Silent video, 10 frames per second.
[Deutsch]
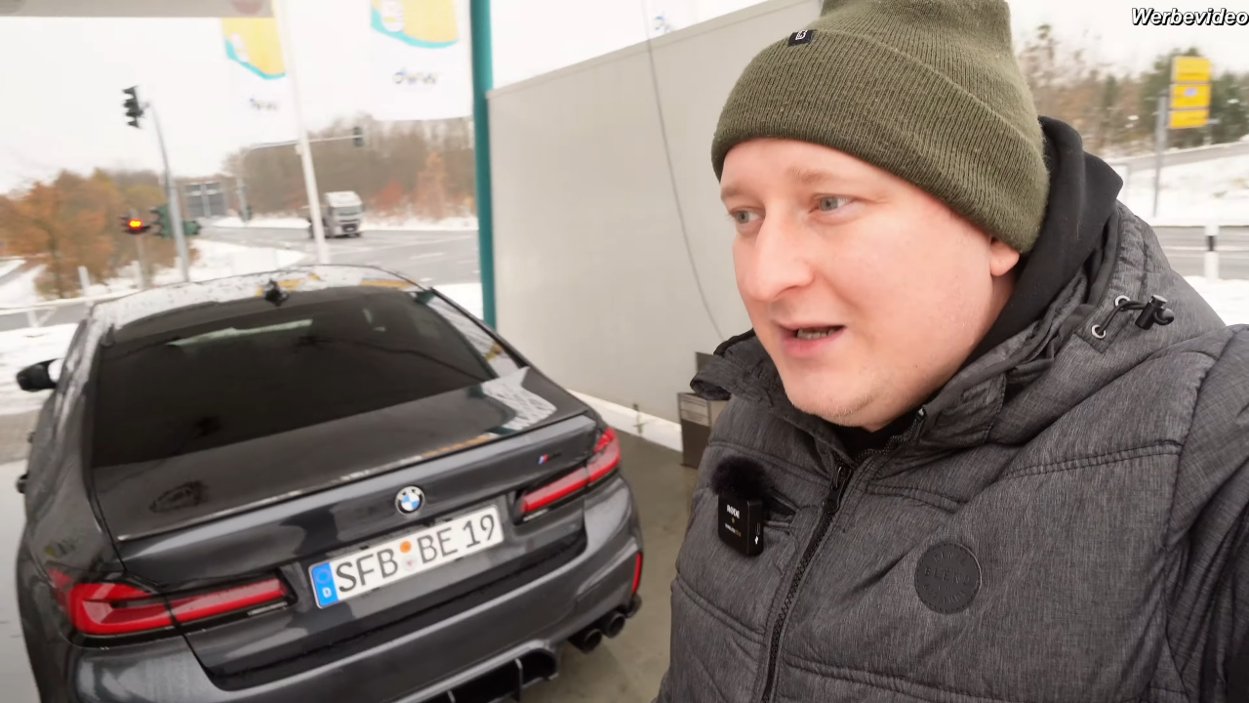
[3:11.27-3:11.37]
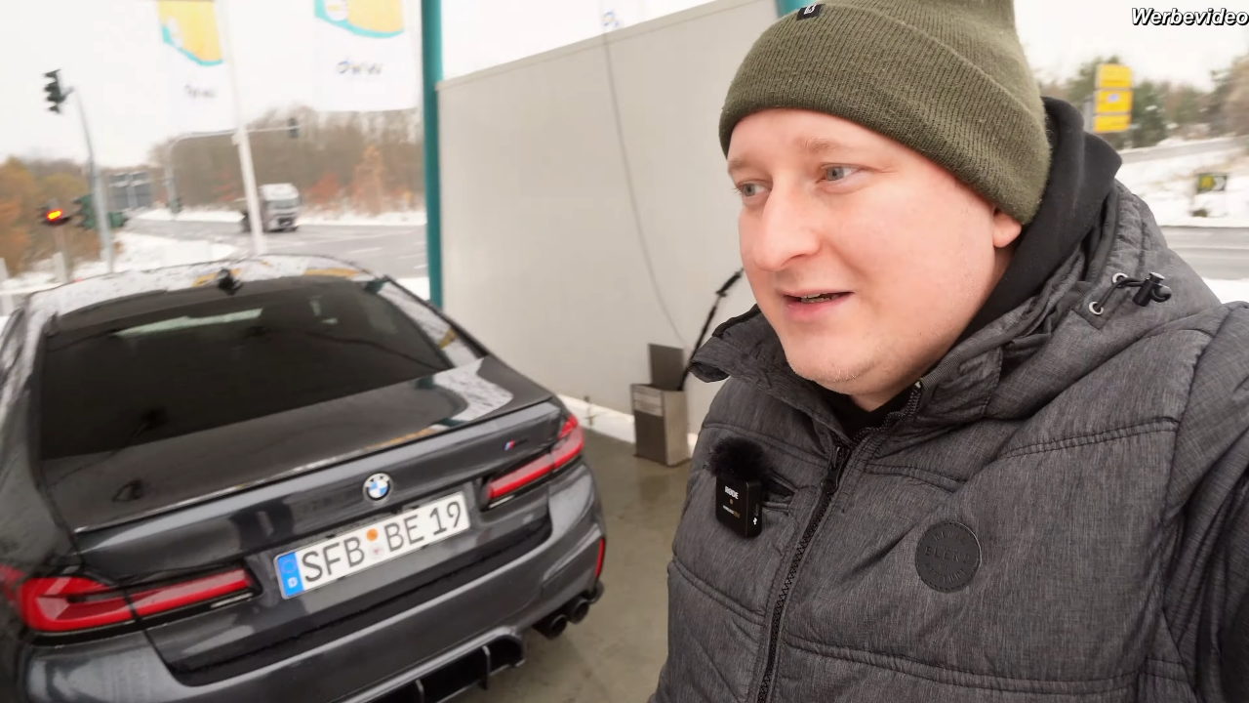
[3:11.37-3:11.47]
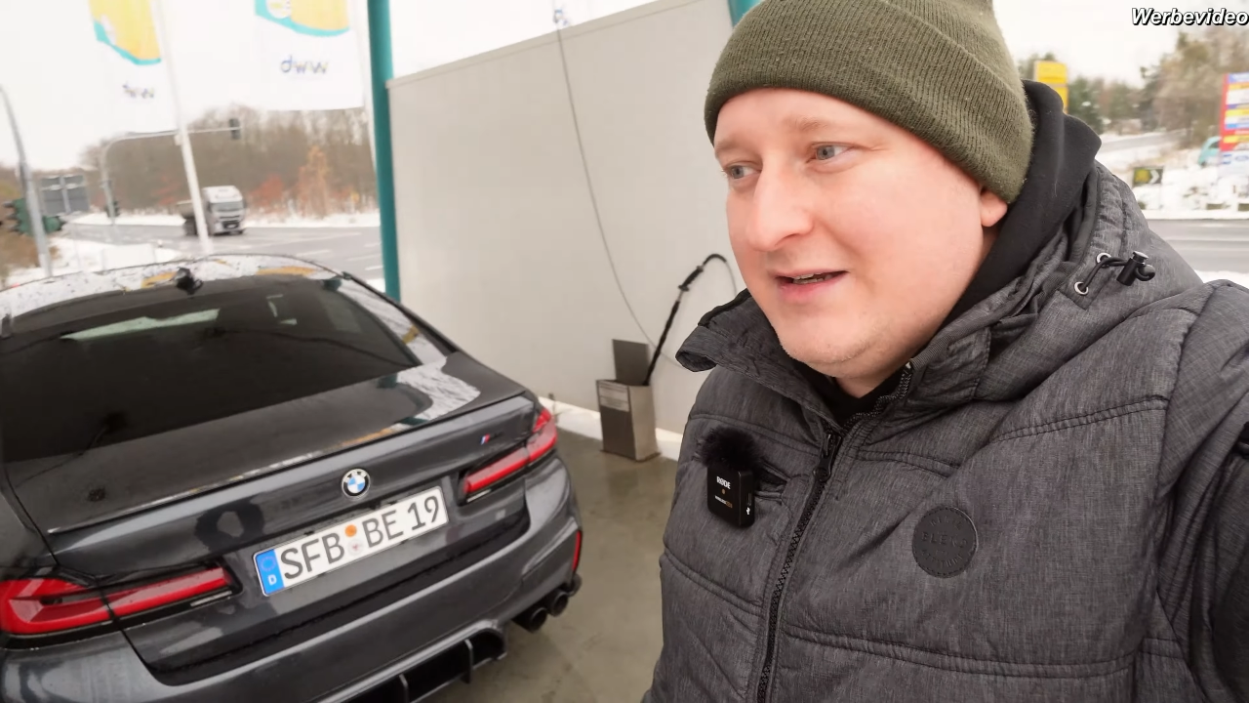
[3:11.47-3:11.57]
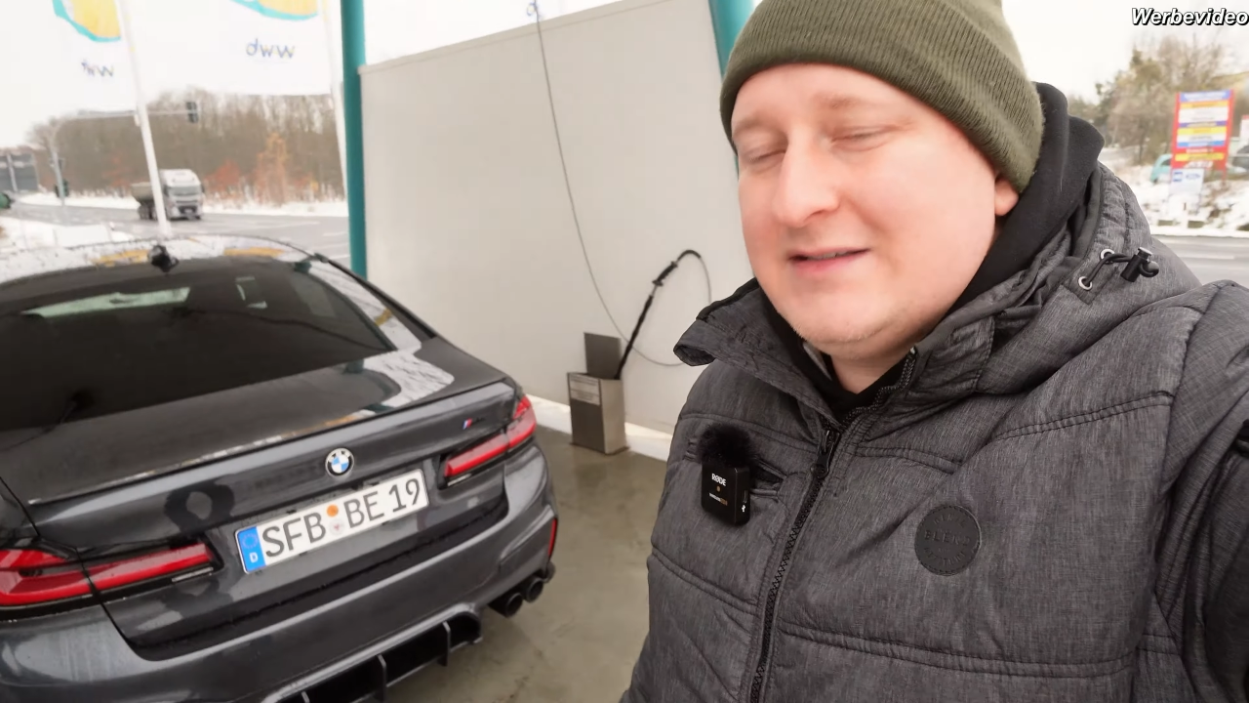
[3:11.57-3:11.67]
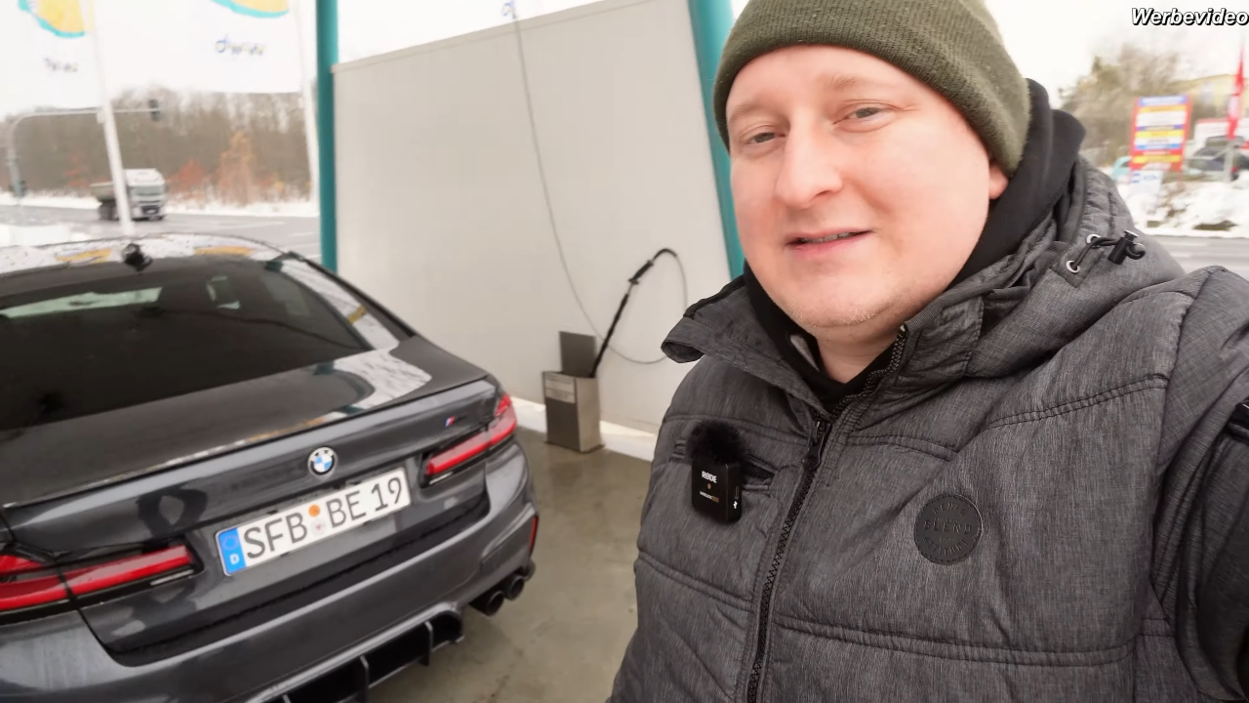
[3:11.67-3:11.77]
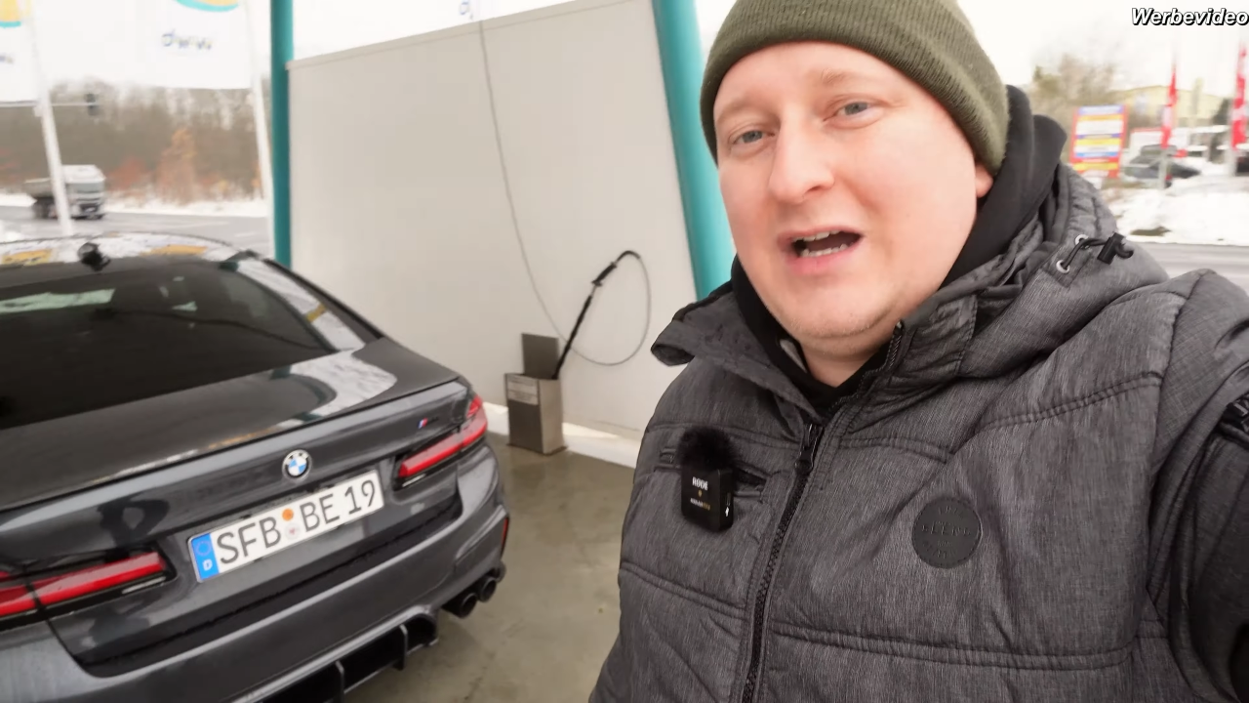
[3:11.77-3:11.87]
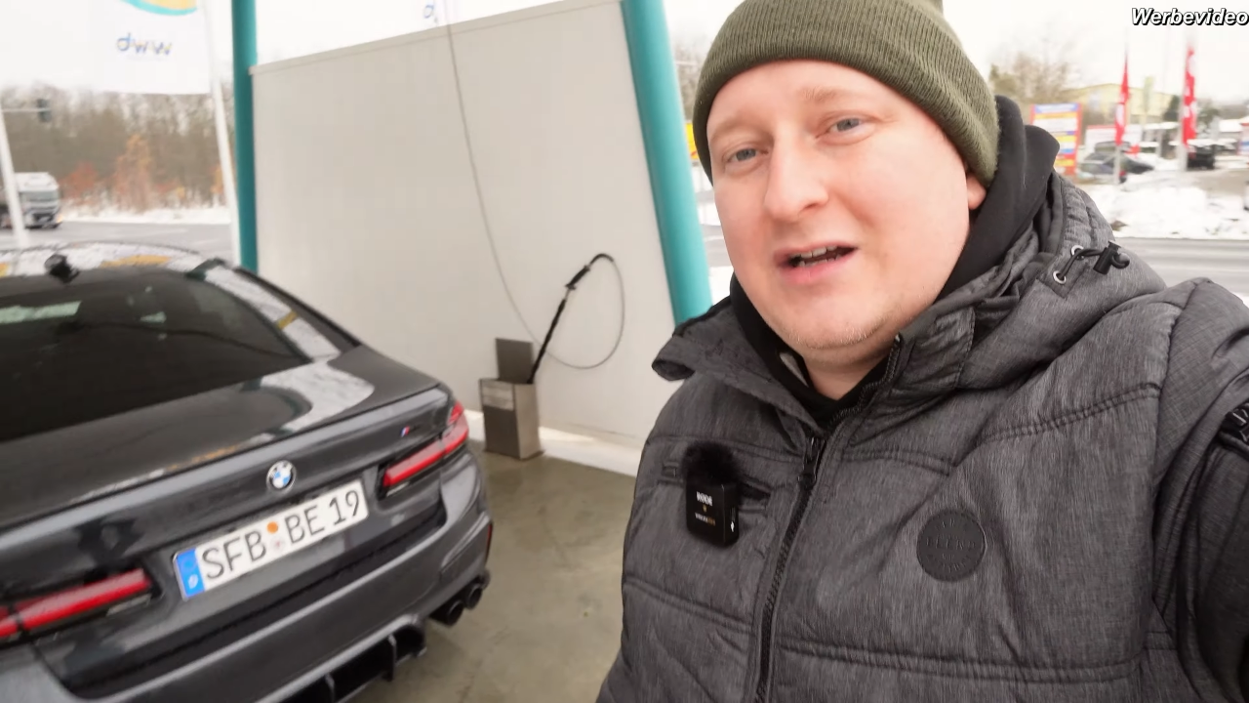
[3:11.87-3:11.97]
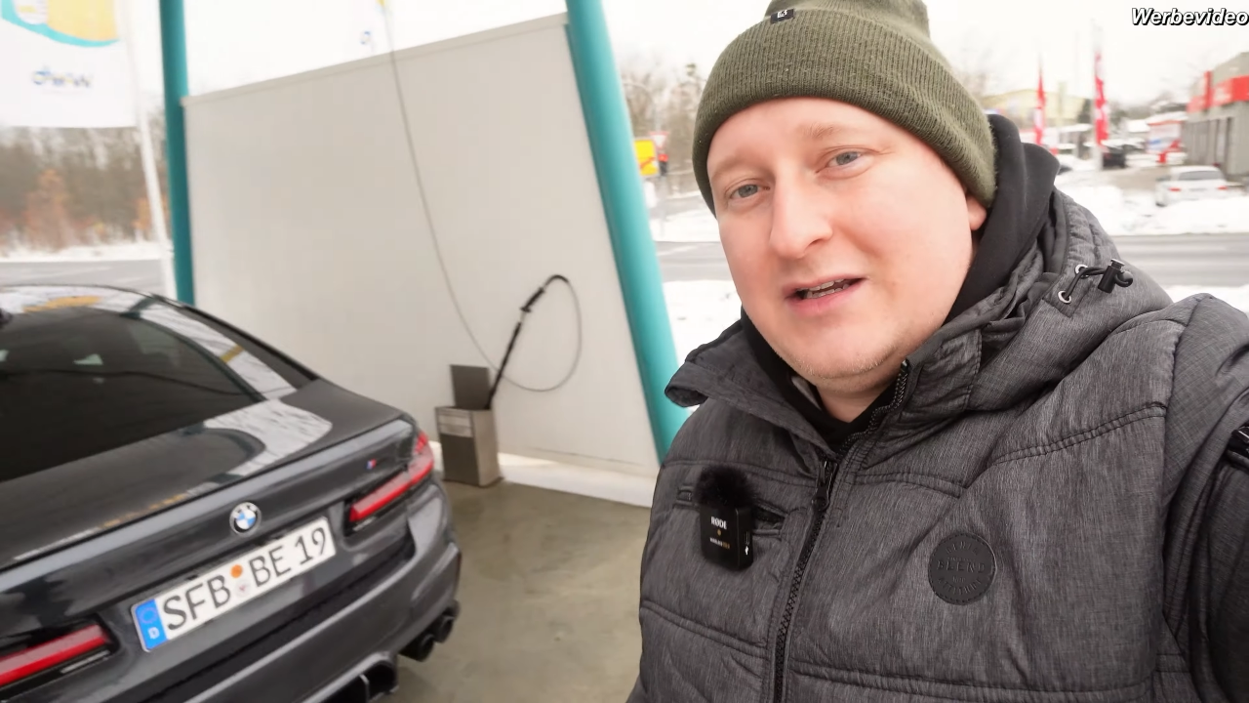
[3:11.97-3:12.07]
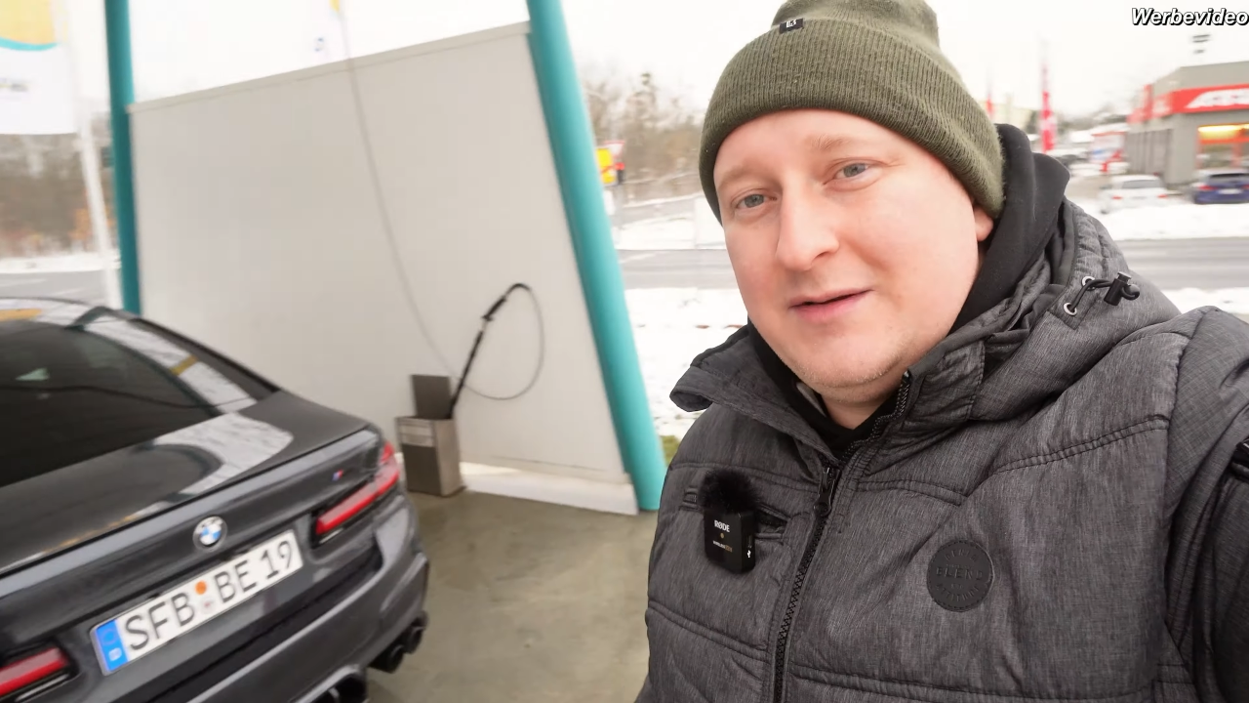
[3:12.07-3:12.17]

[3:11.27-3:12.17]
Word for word: in den nächsten Tagen